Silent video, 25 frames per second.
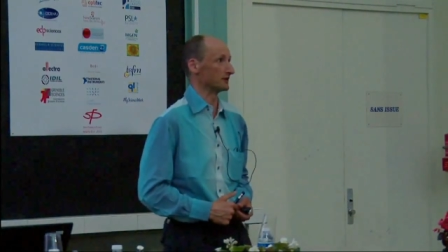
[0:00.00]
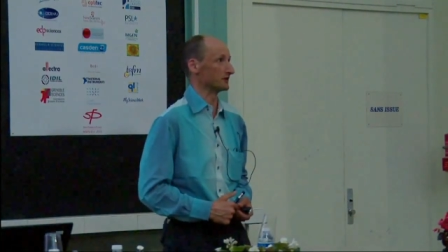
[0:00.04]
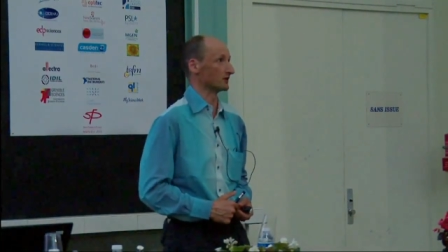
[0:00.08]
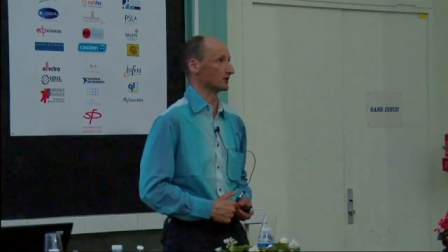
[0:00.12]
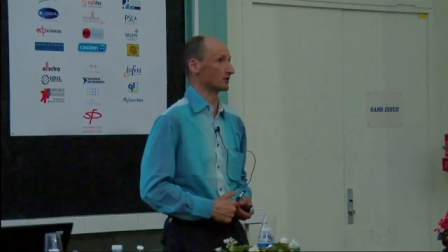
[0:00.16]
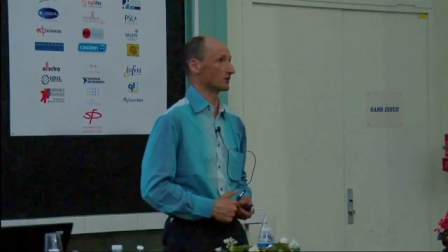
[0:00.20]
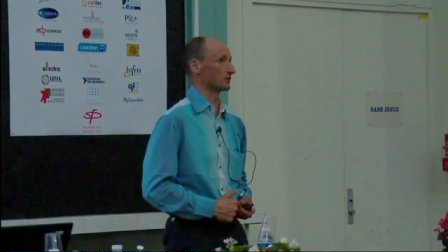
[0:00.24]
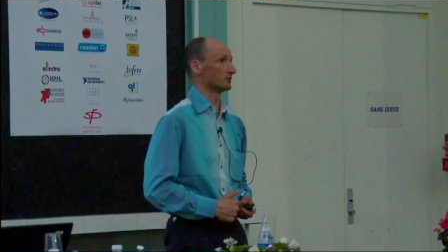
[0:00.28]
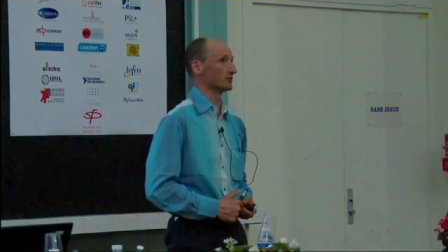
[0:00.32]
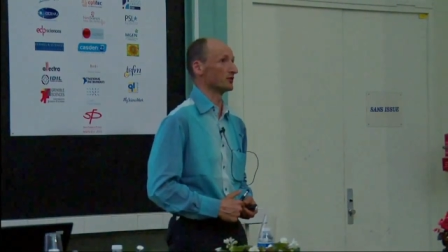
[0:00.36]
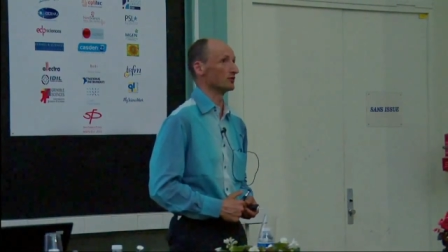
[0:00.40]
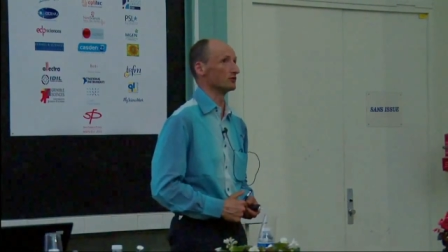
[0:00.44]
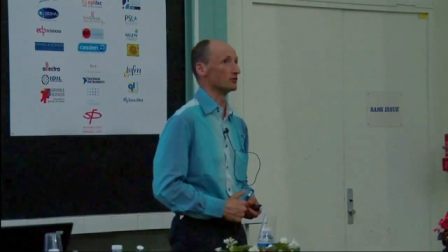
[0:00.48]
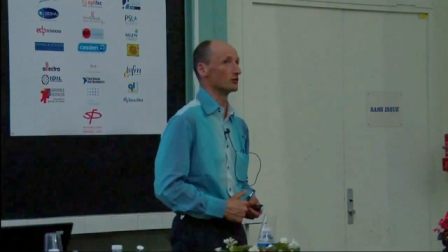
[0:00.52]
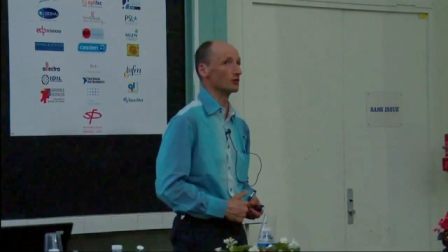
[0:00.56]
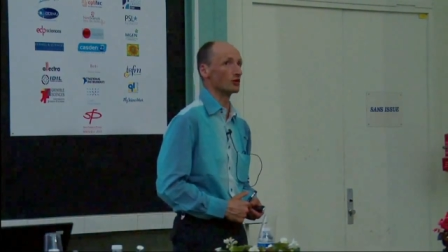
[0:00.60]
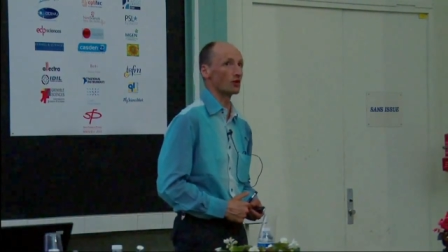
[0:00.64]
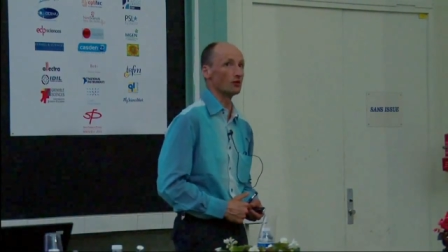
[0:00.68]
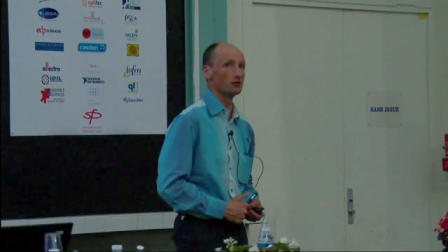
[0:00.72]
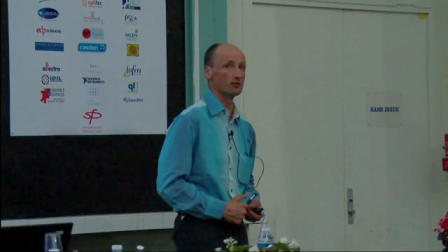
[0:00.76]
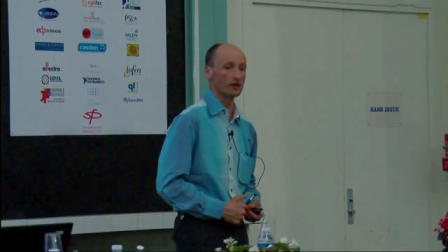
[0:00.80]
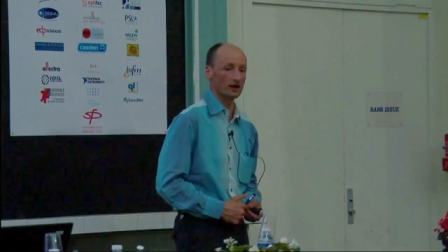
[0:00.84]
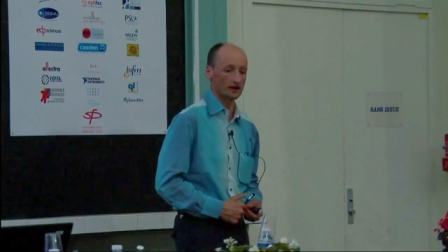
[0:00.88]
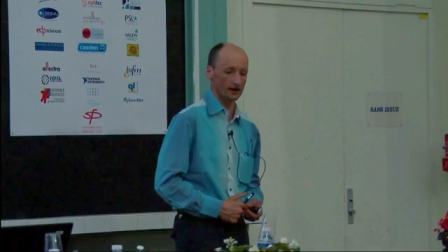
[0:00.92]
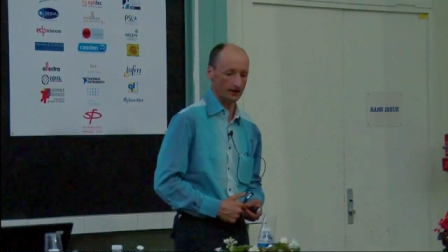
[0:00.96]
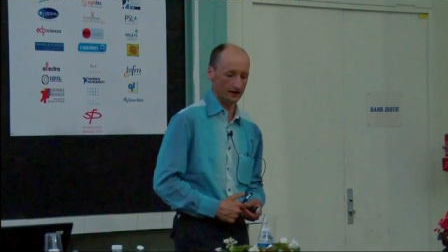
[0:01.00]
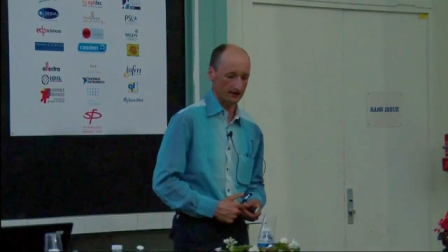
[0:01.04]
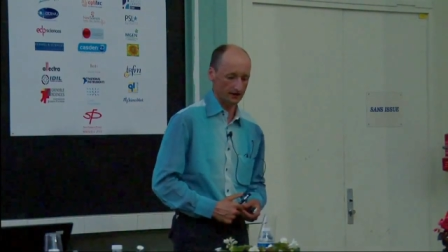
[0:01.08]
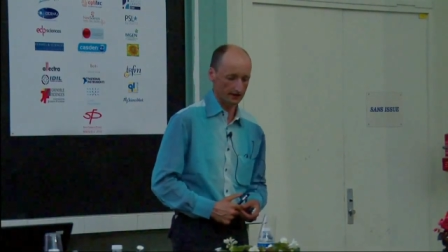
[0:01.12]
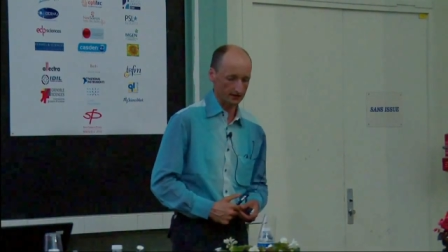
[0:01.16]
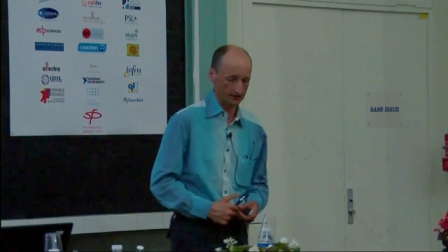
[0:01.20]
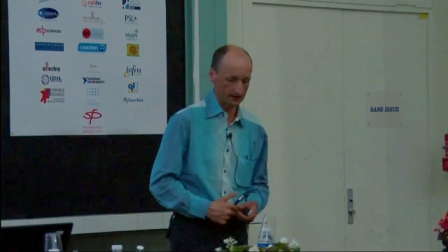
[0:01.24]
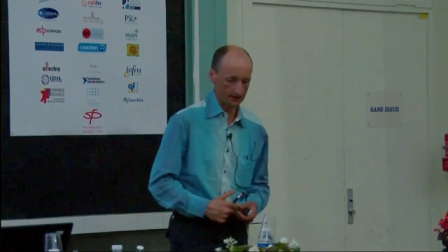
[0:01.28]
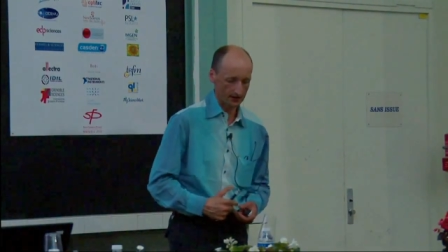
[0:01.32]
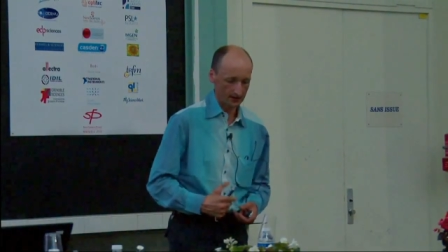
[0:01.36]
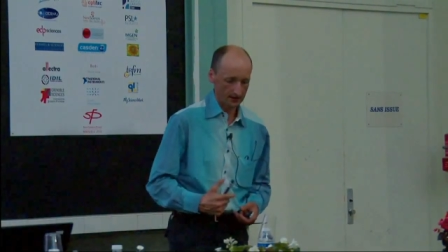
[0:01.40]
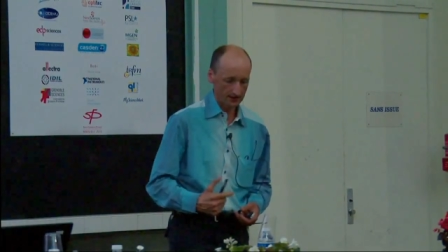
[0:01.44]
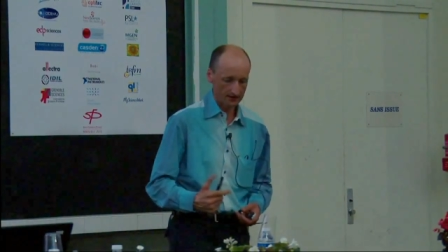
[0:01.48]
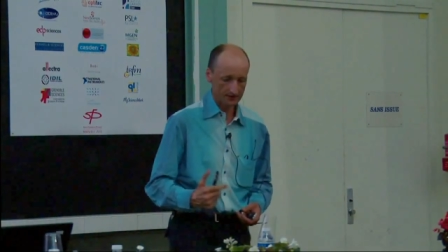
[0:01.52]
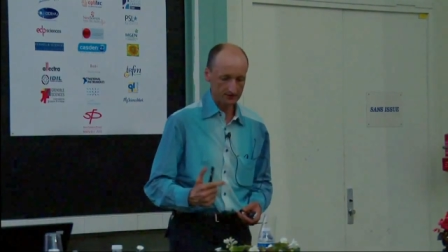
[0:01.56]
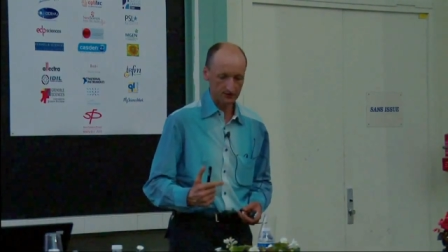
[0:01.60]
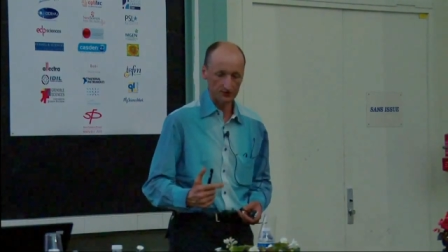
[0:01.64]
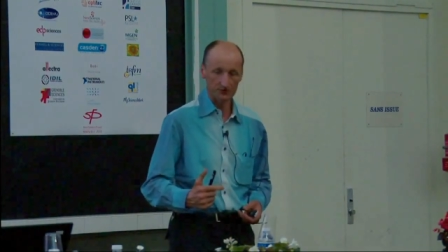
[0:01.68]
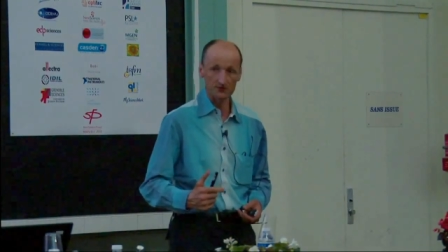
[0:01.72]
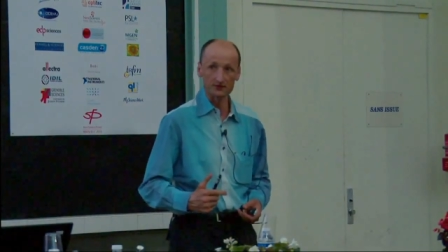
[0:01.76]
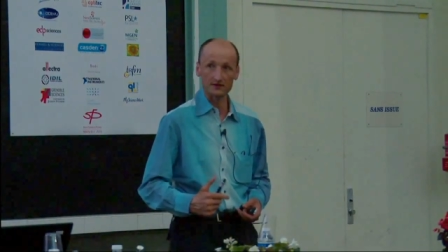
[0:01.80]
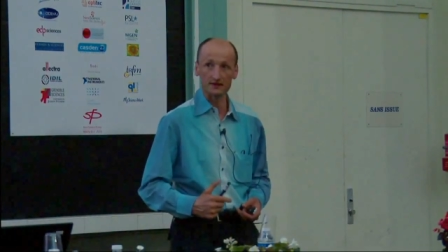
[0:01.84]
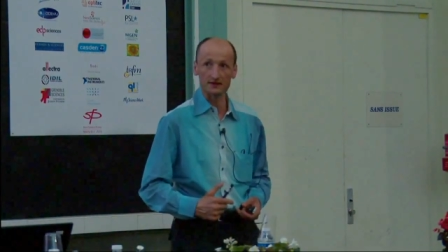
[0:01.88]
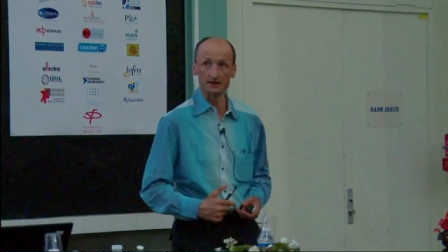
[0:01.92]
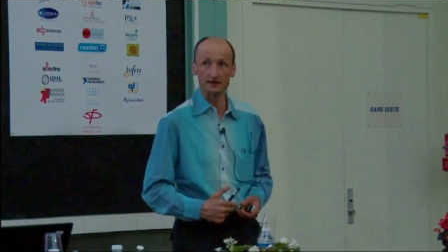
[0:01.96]
Donc pour vous comparer
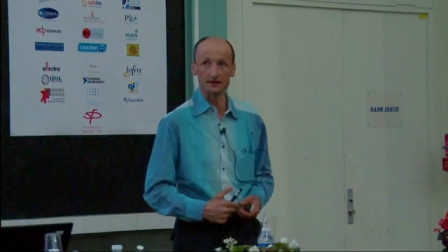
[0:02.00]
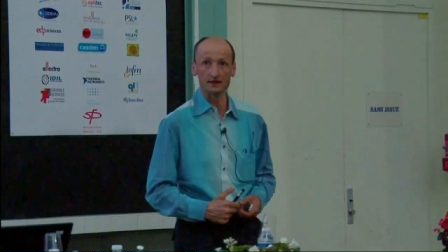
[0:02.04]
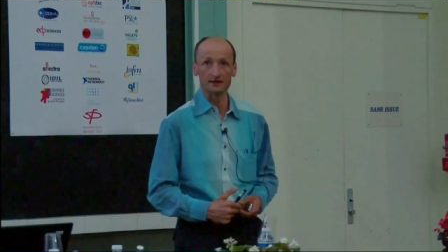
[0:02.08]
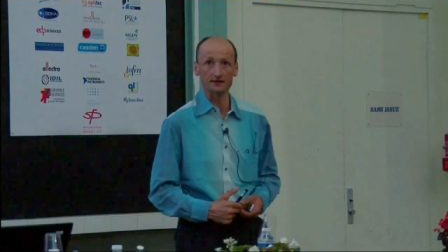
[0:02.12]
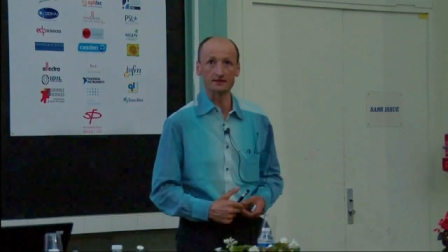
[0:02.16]
ceci,